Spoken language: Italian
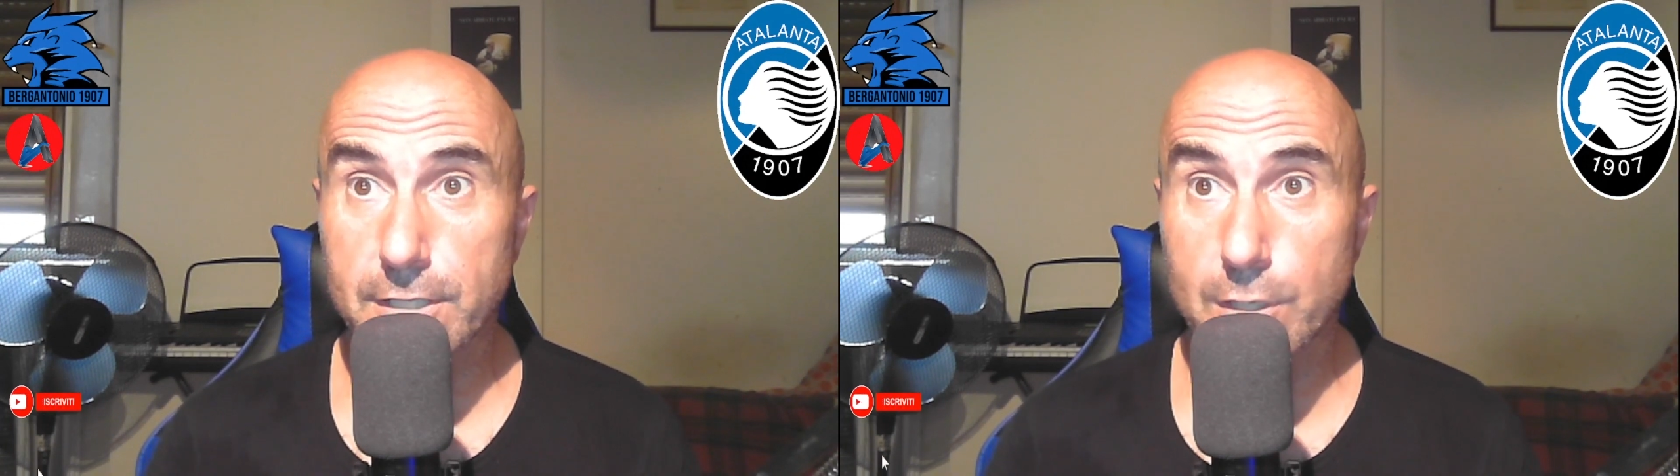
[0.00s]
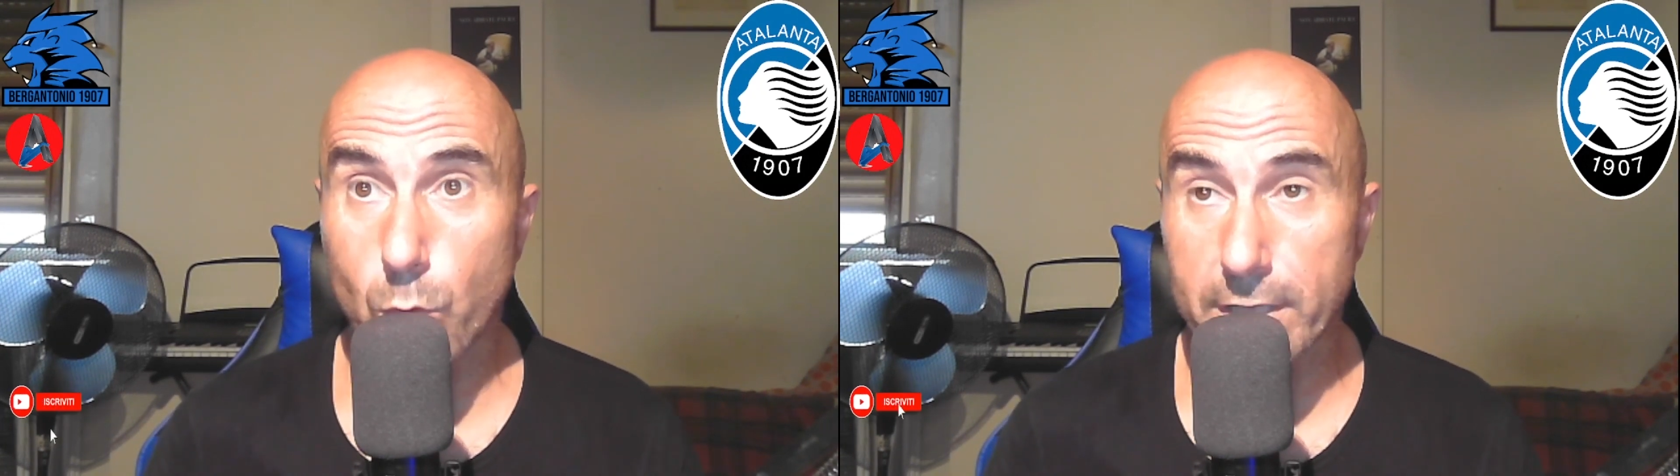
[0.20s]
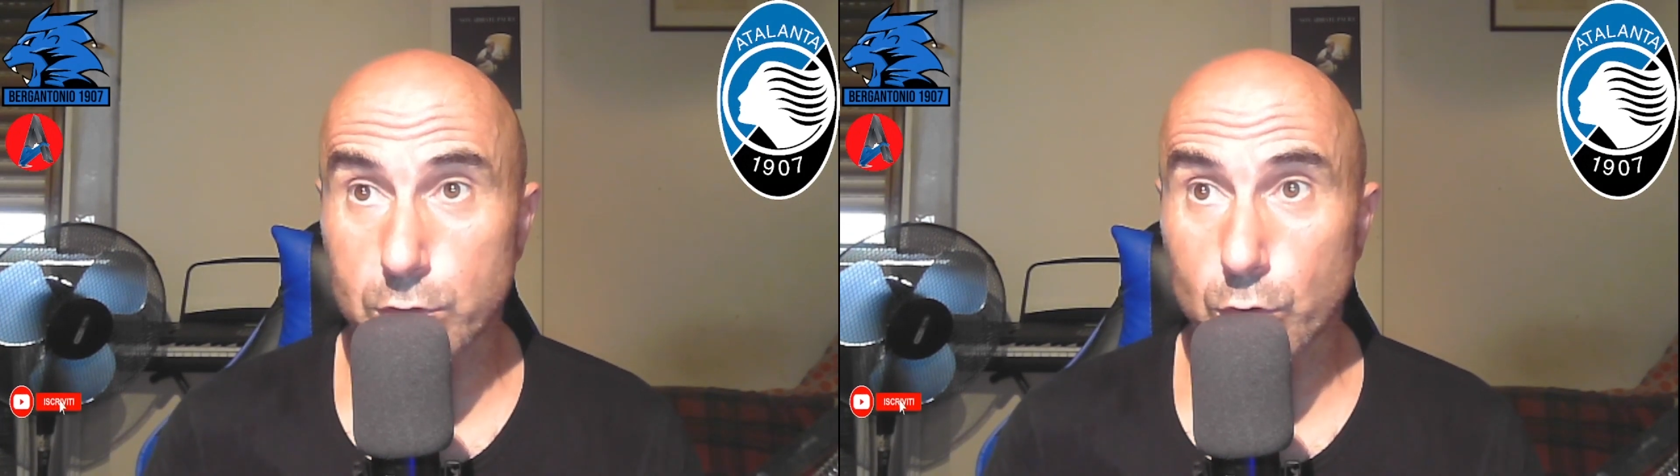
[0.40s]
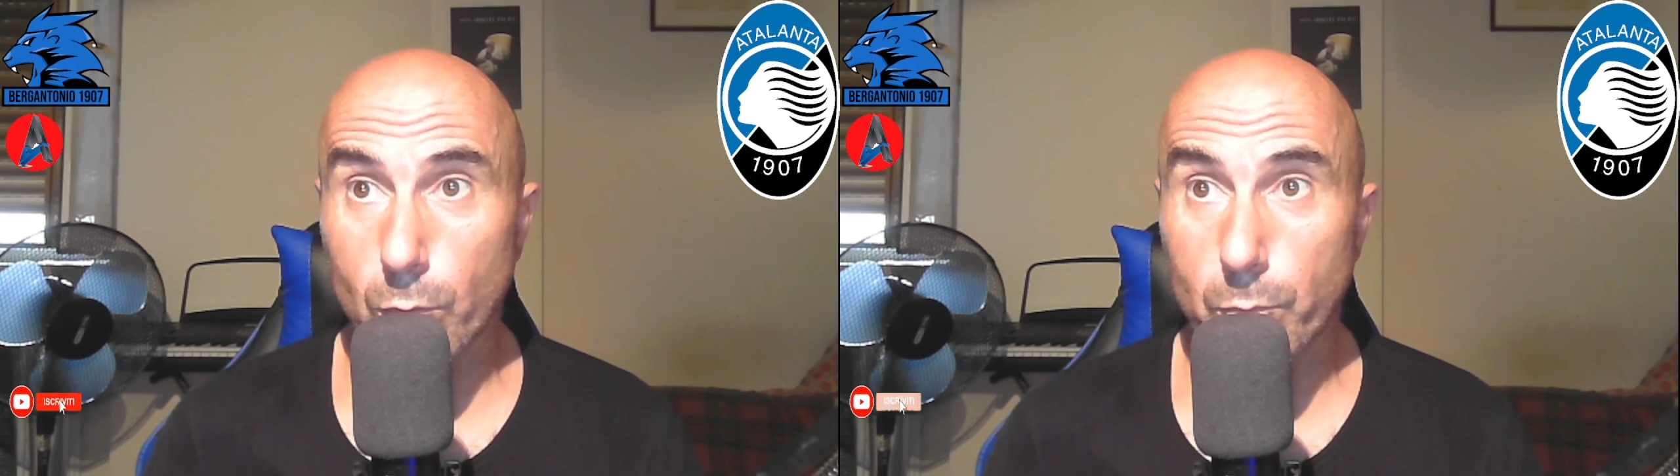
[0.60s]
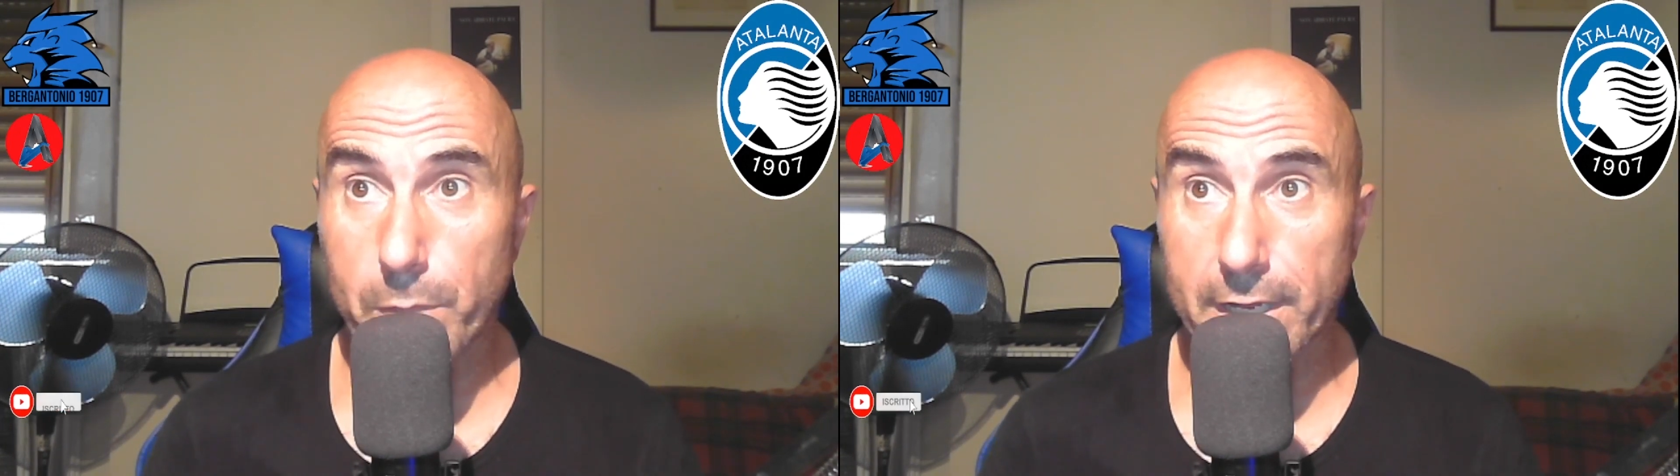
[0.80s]
di
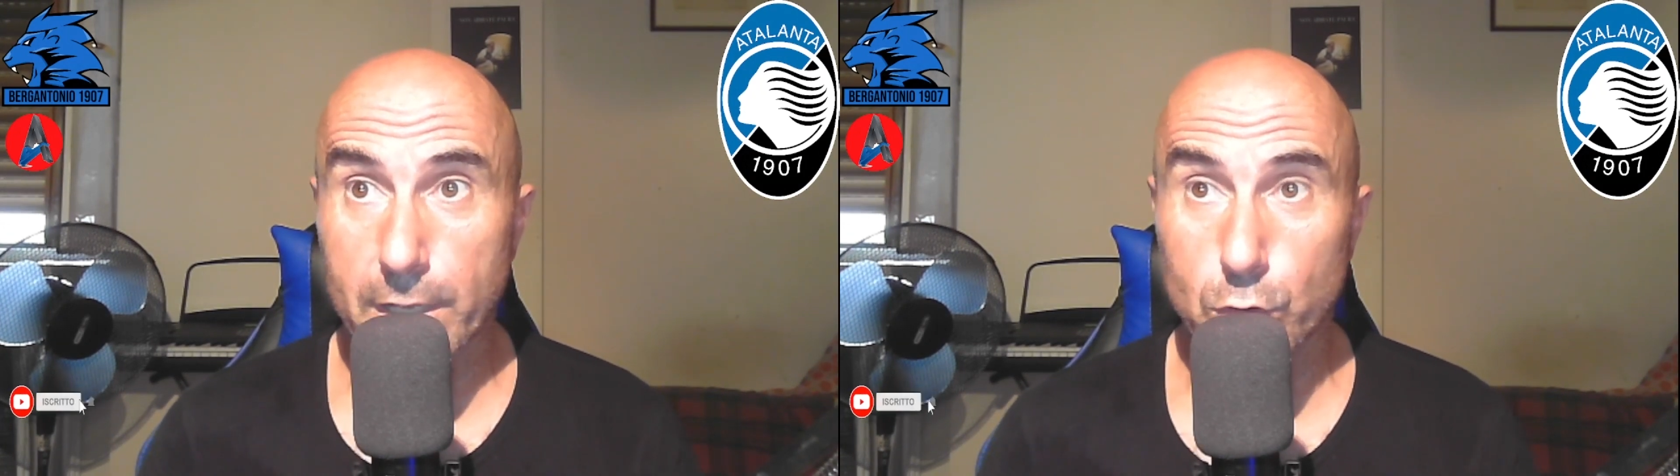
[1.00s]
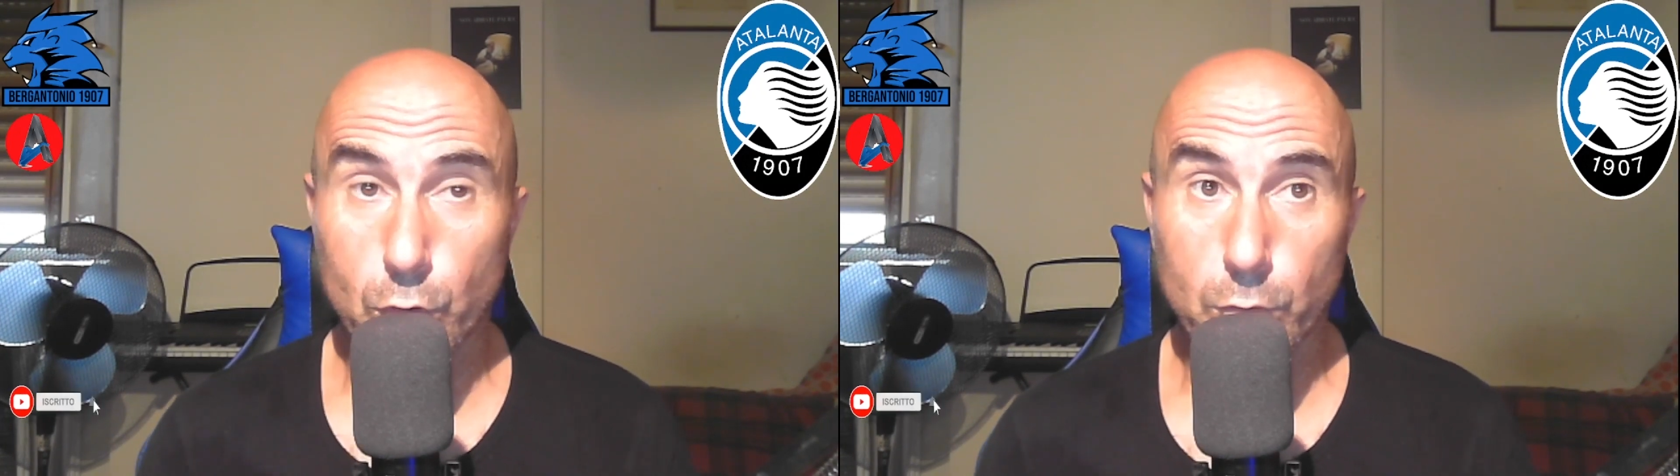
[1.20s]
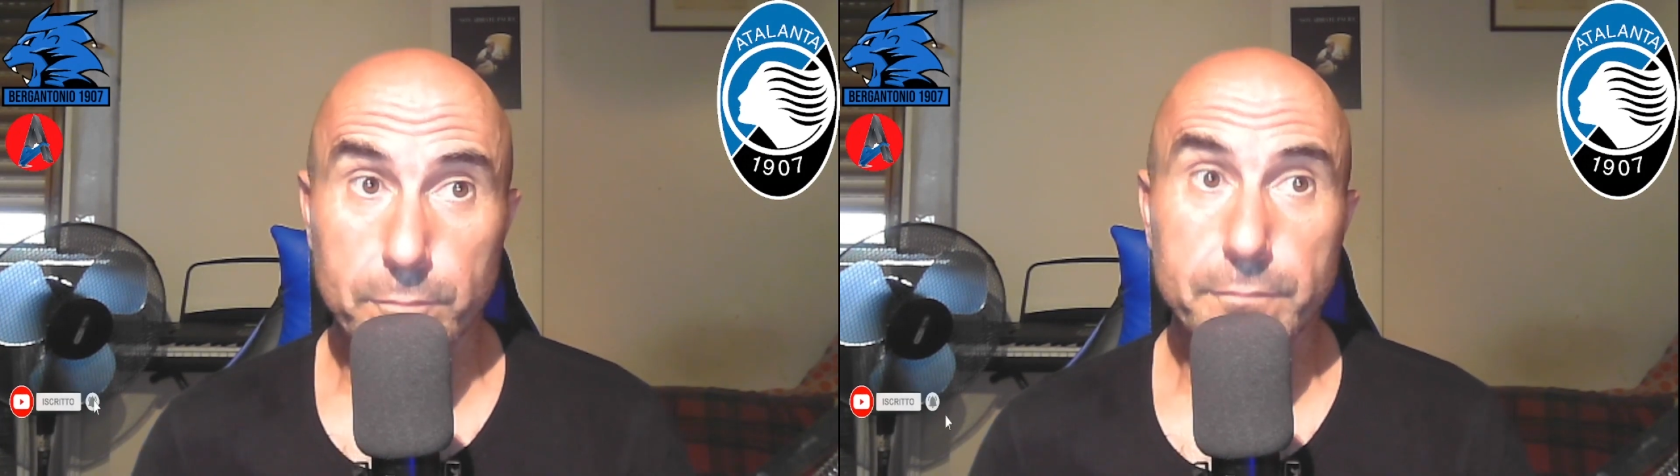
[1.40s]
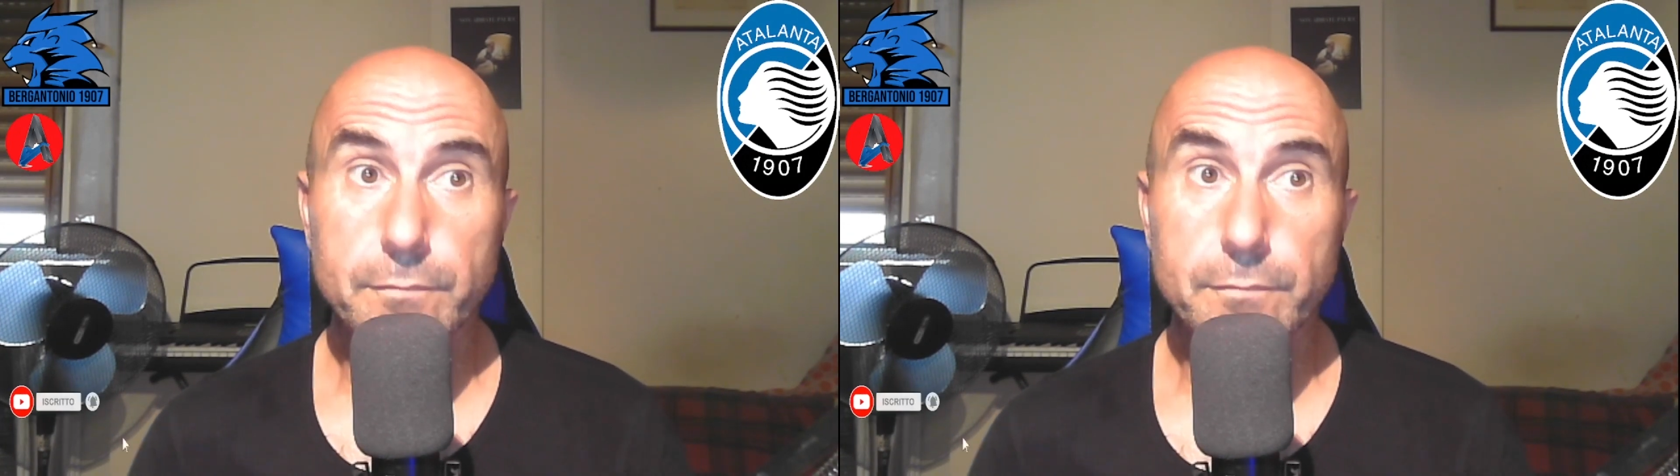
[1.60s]
questo periodo.